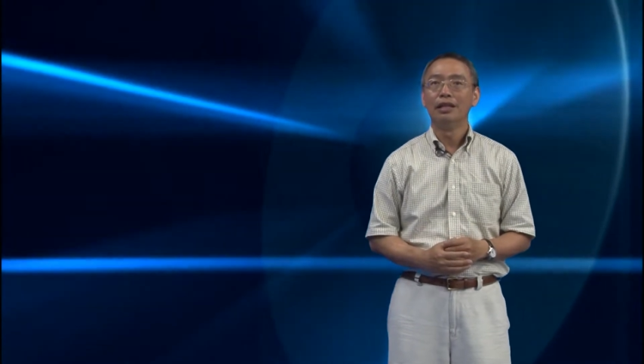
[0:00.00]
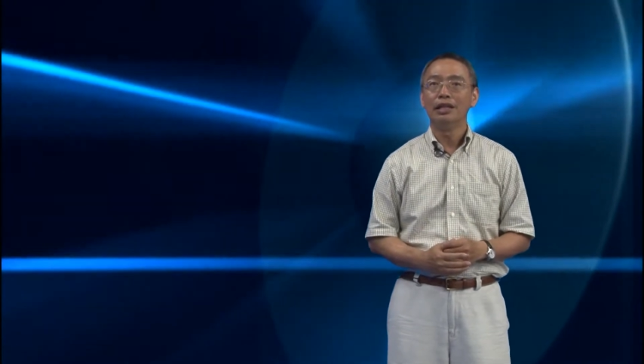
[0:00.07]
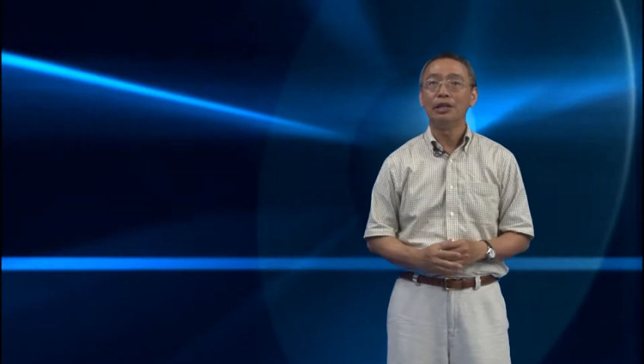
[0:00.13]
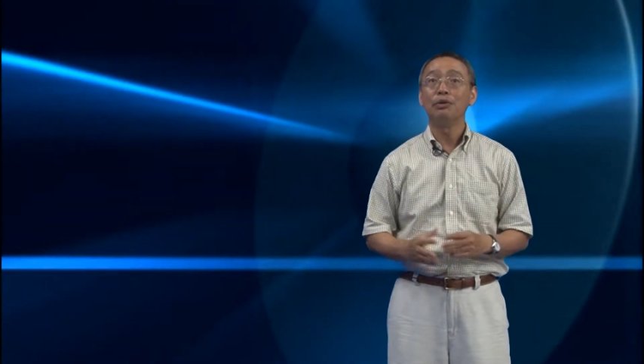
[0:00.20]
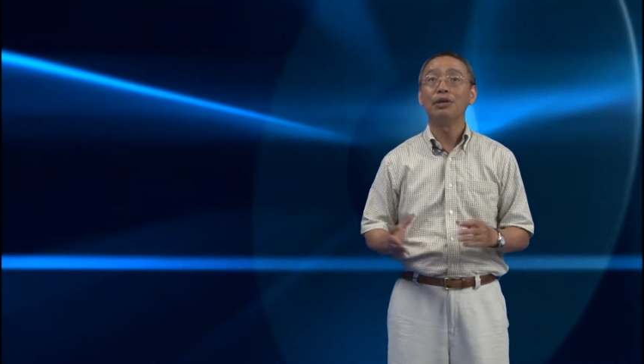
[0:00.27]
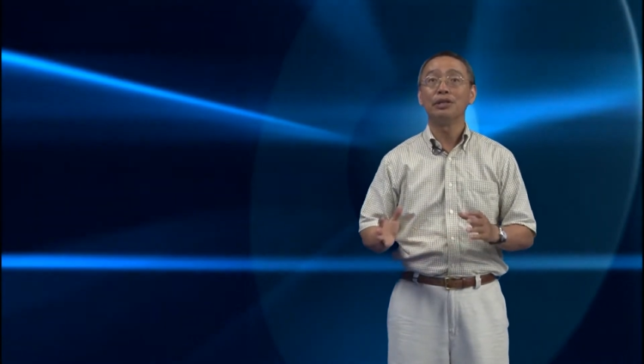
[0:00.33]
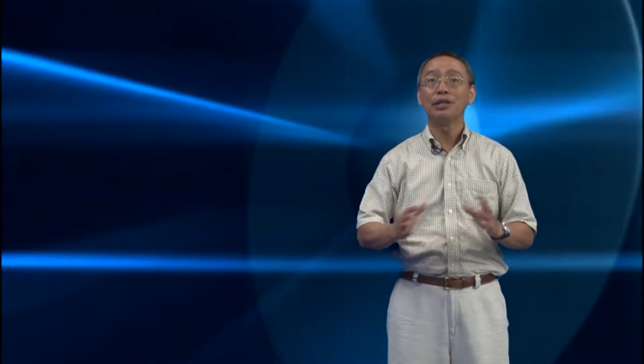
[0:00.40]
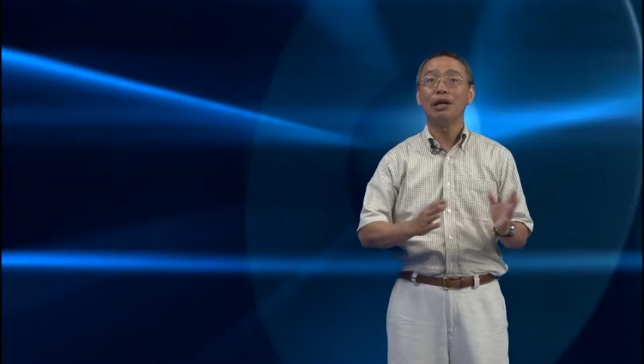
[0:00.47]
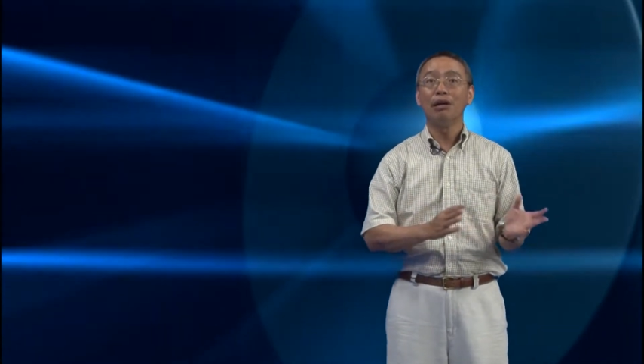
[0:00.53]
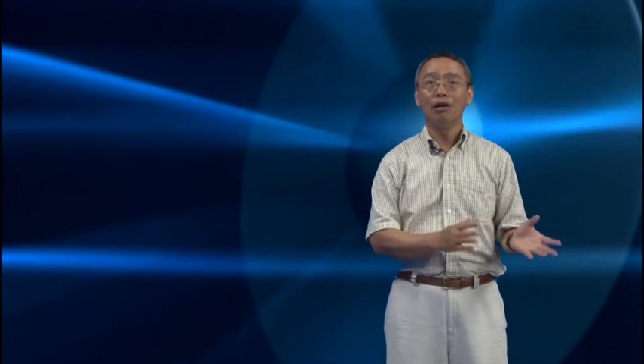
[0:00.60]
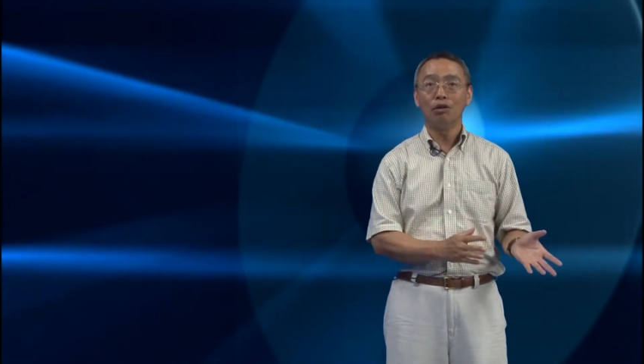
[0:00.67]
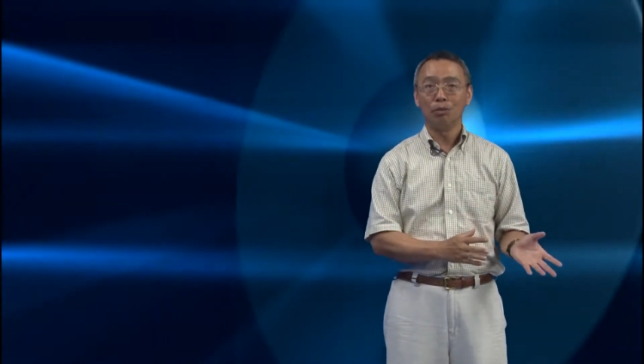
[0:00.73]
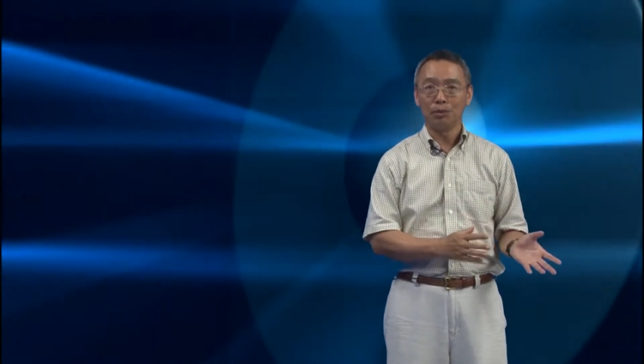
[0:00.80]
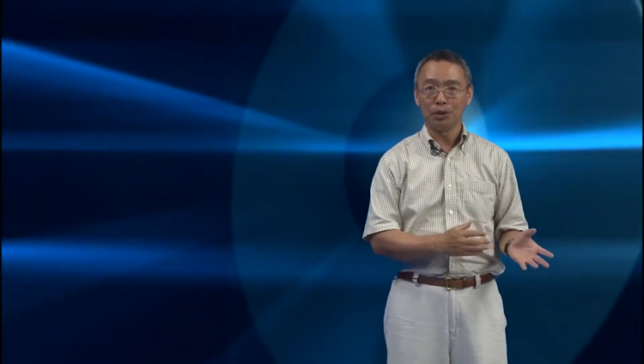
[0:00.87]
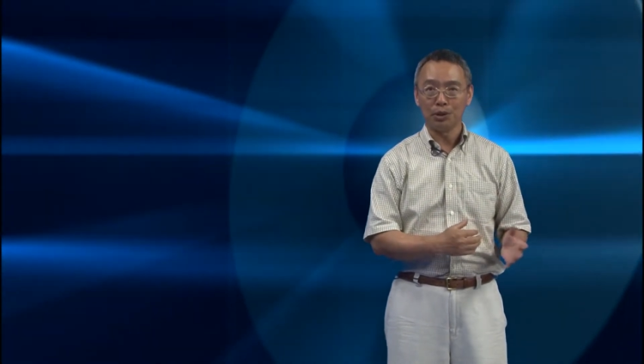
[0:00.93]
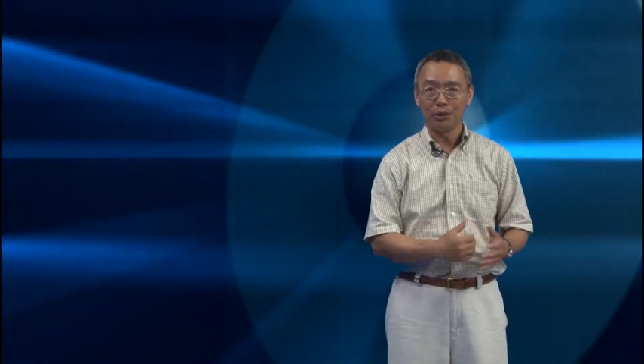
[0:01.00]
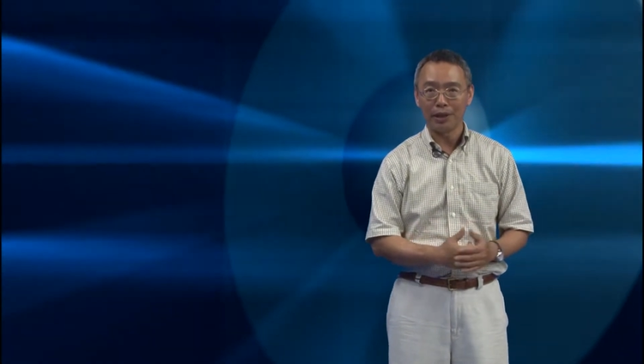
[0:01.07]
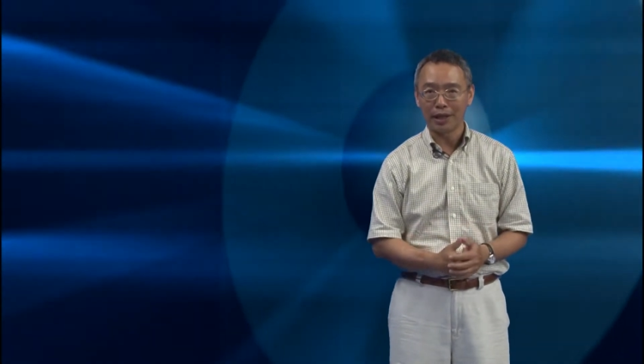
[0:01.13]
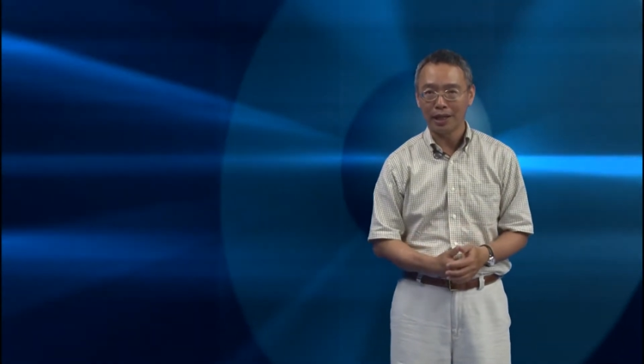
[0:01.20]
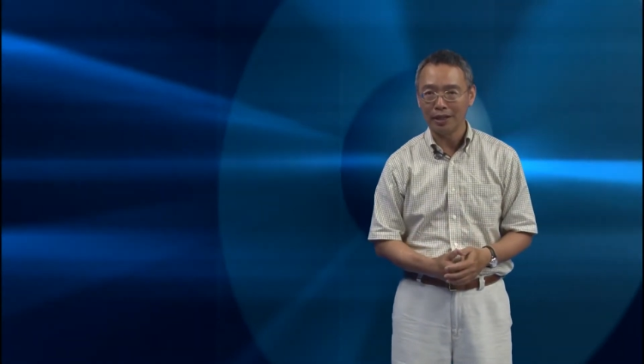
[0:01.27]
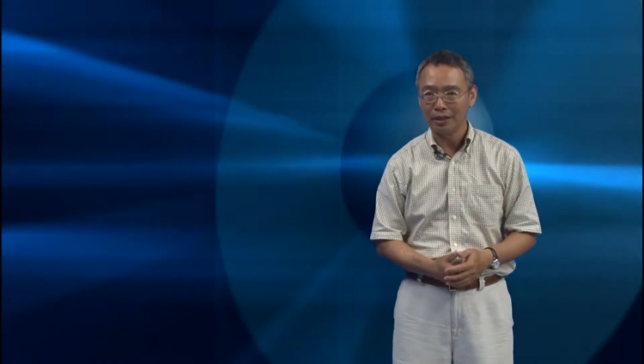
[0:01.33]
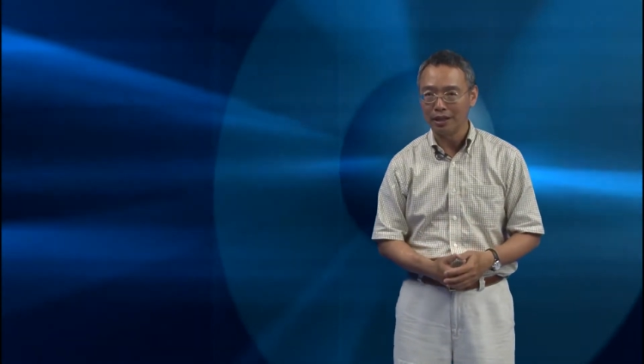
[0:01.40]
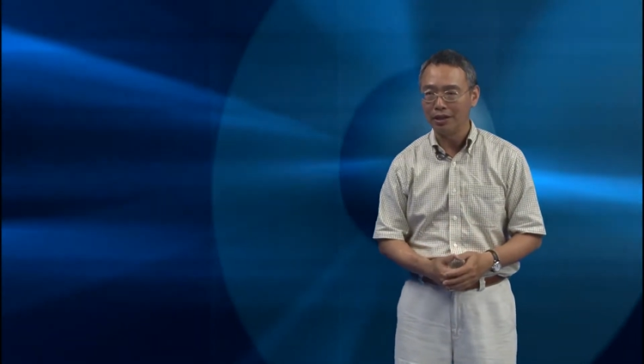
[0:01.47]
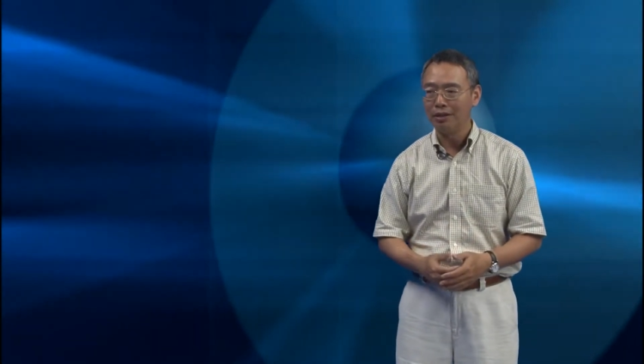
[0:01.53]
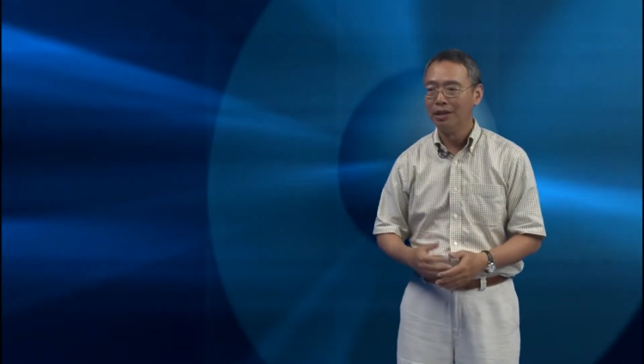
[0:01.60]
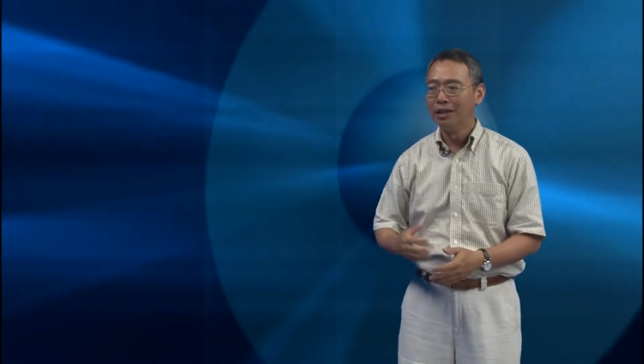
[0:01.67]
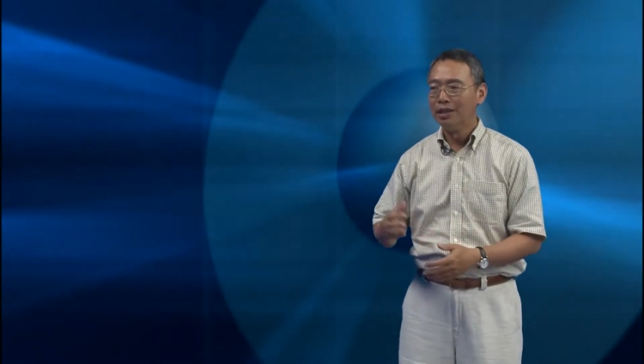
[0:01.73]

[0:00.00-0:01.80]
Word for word: 因为稍后我们就会看到，